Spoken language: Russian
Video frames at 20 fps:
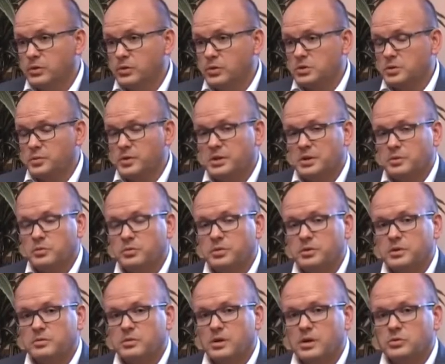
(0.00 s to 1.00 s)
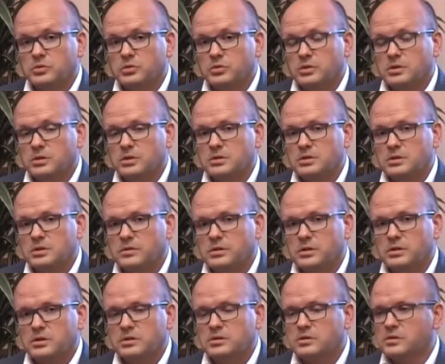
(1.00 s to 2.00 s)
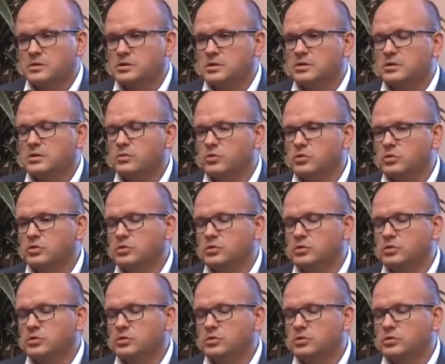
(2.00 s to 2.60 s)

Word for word: То есть, опять-таки, мы понимаем, что такие цифры, они совершенно не могут